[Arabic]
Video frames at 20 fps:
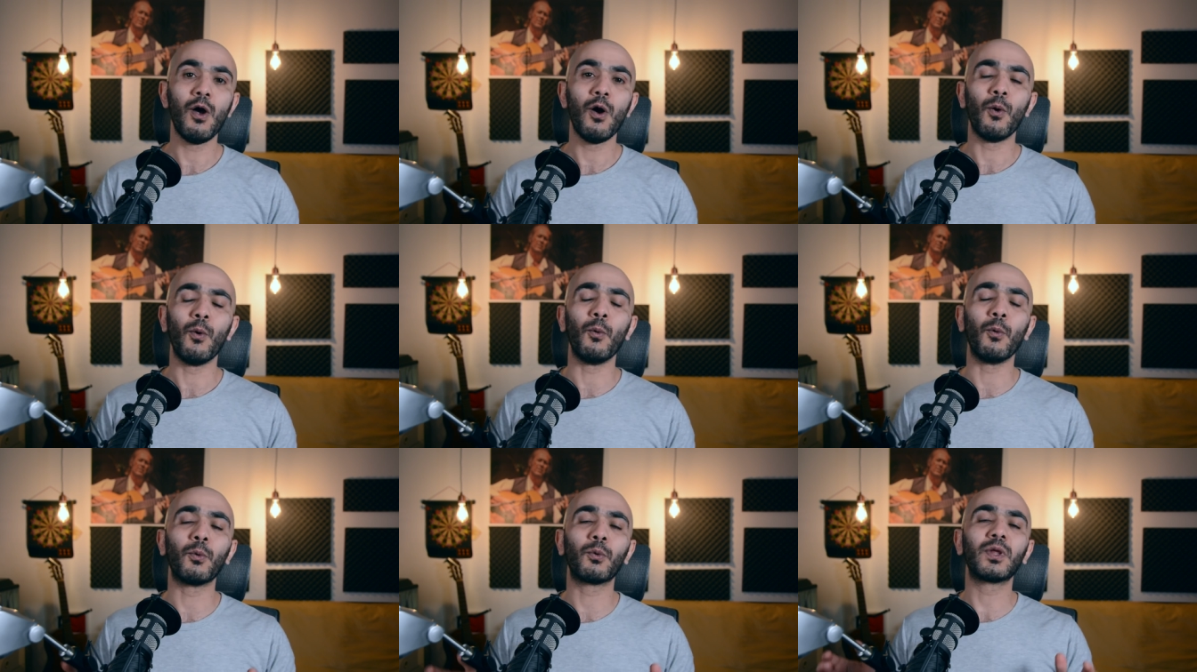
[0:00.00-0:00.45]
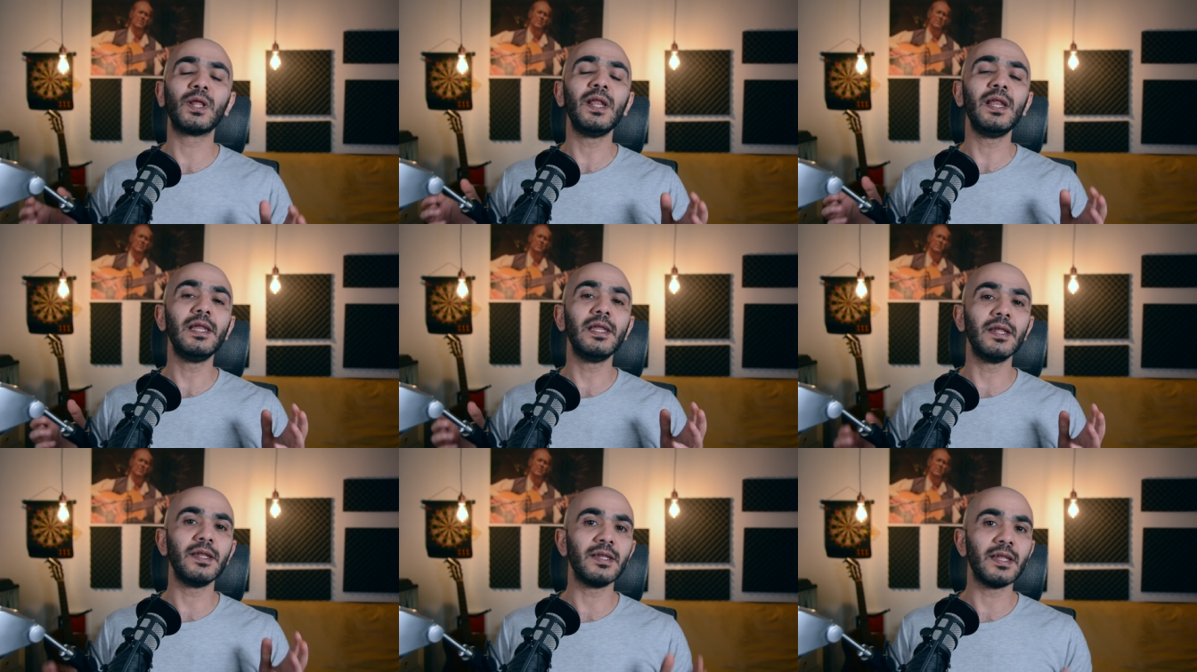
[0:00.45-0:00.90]

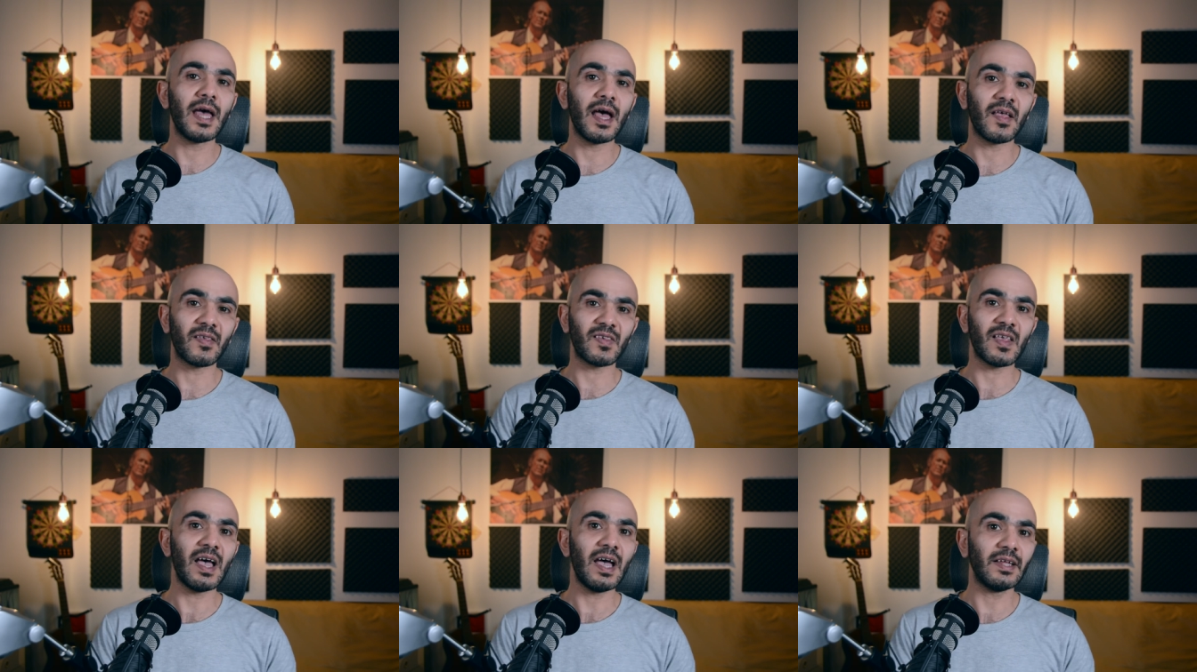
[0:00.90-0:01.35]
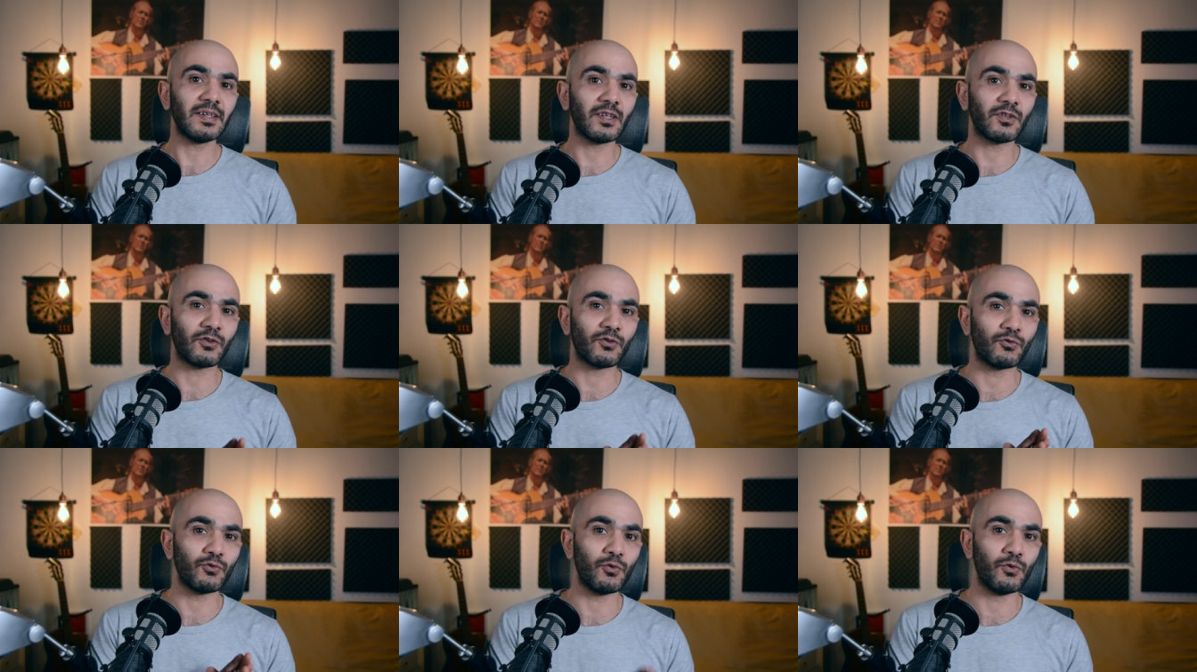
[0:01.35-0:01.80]
وكل الناس قعدت
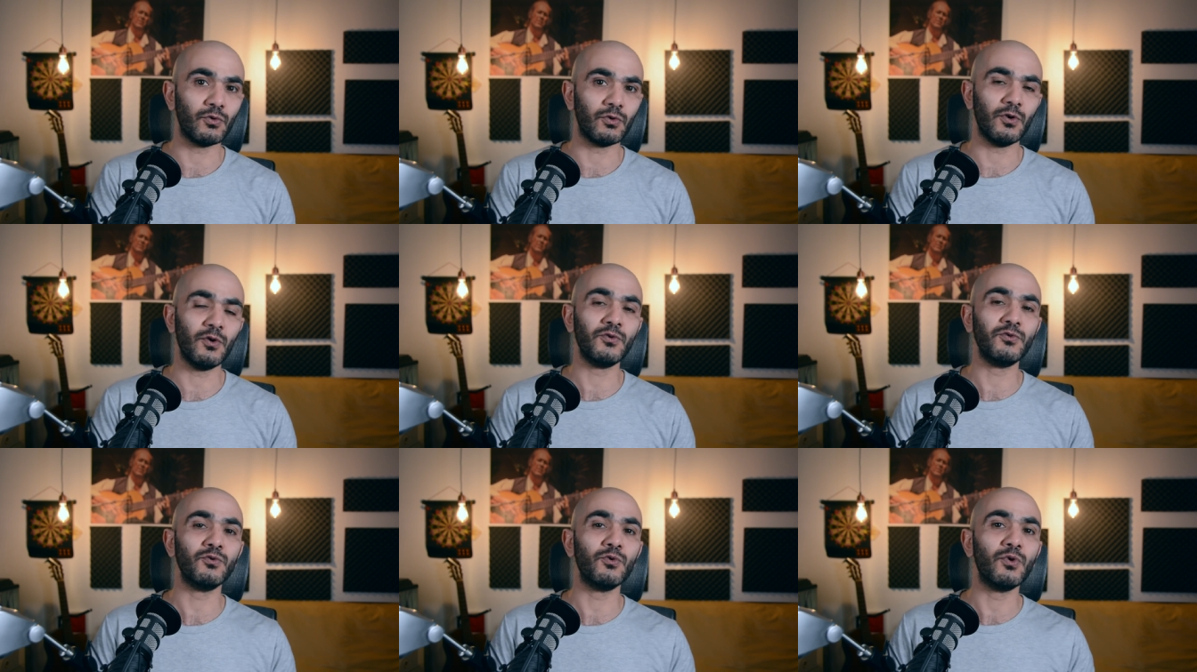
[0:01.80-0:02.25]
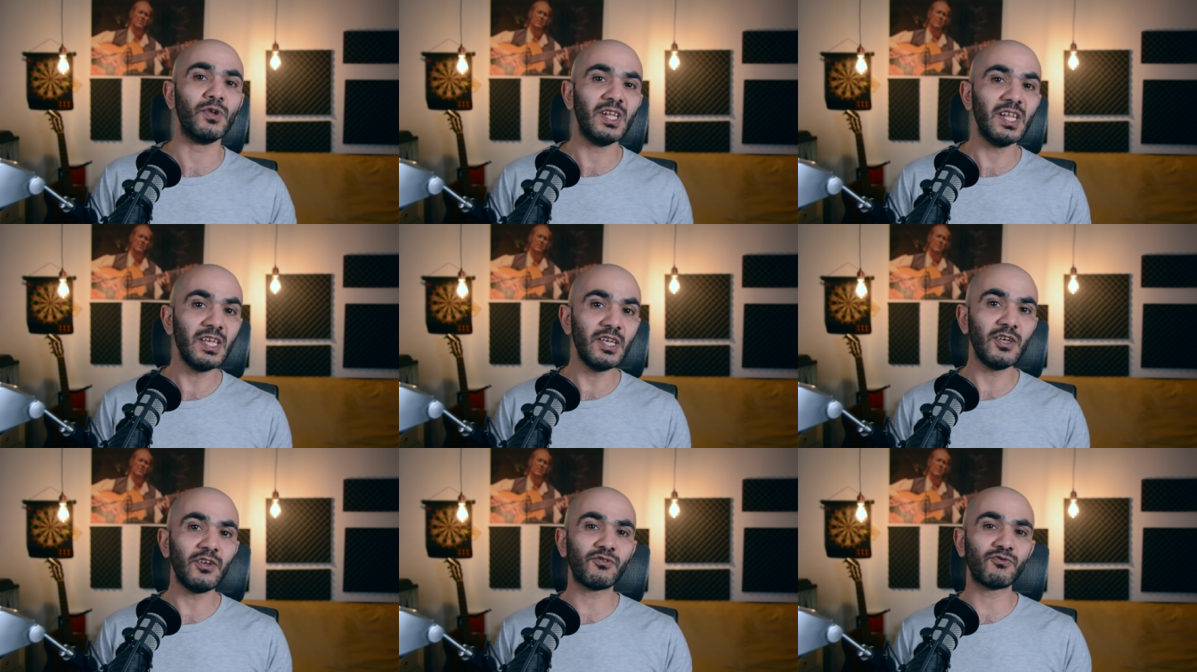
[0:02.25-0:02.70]
تقول انه
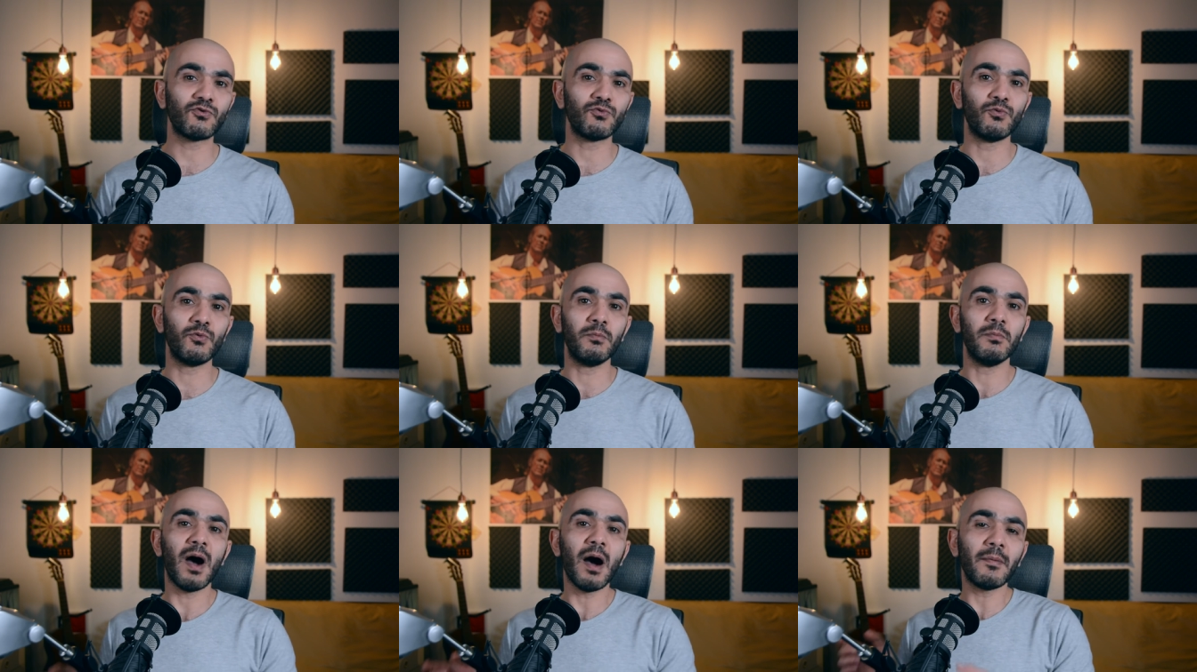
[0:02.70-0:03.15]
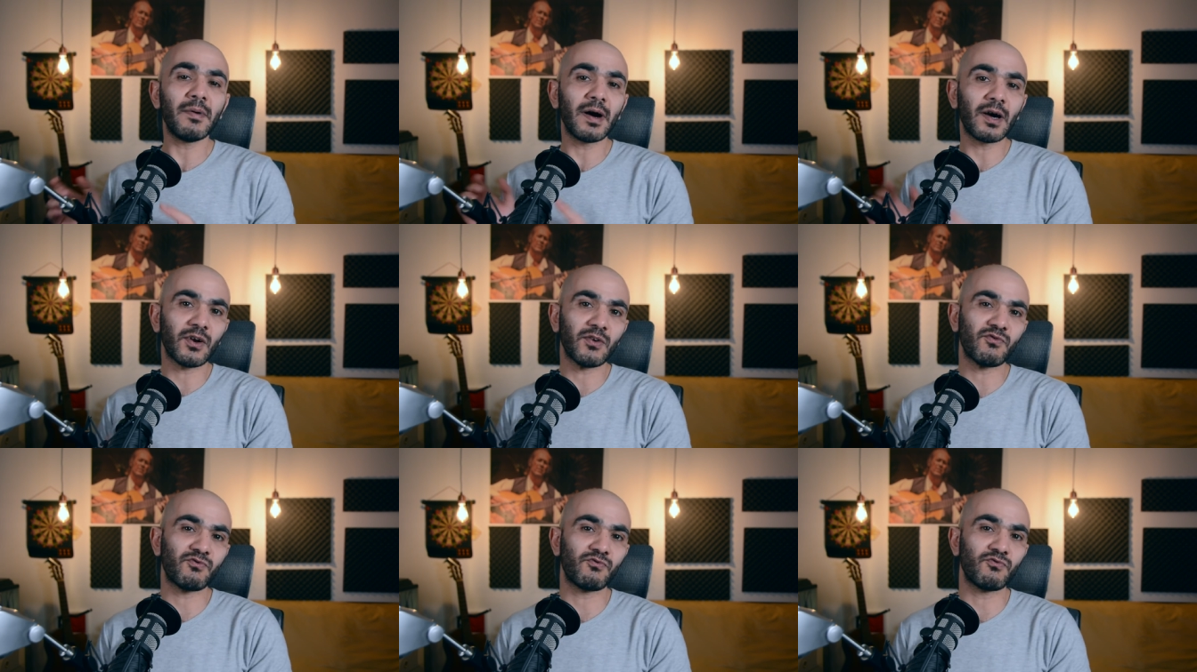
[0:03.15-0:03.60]
ليش وما
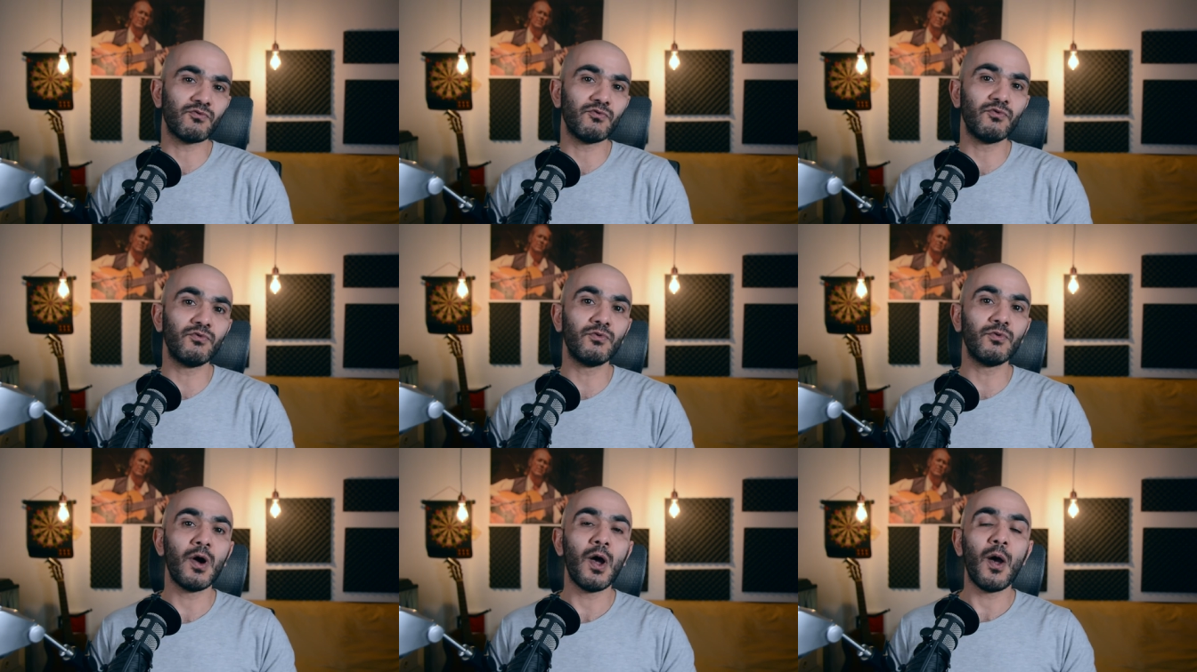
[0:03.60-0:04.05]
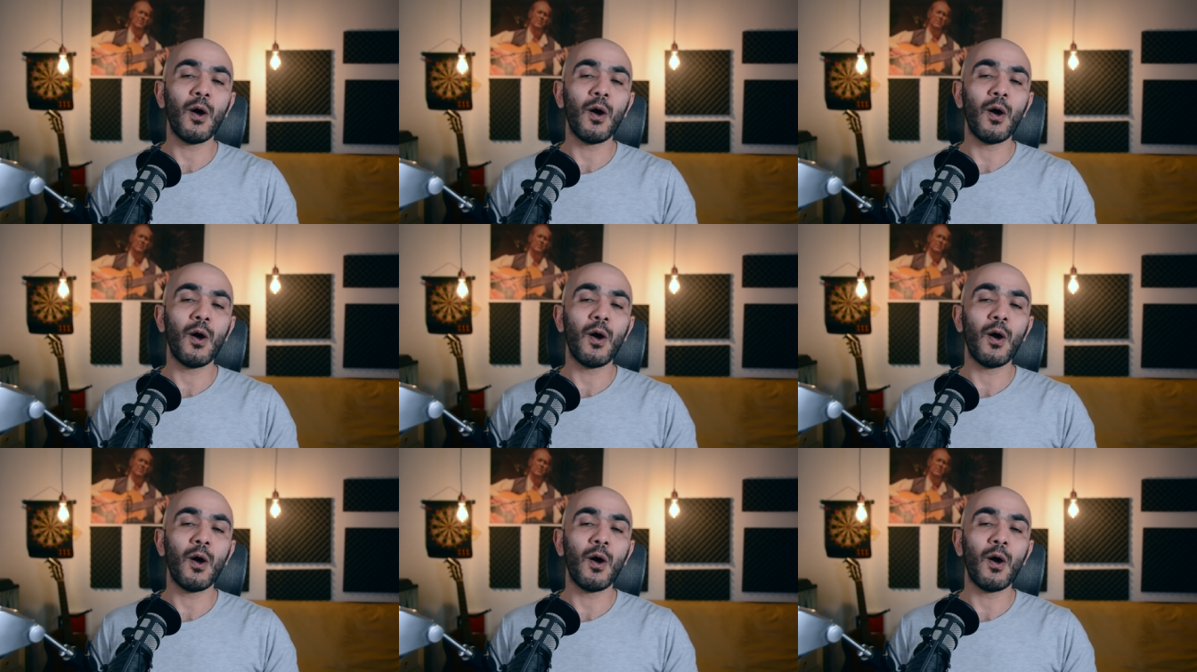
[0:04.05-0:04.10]
بعرف شو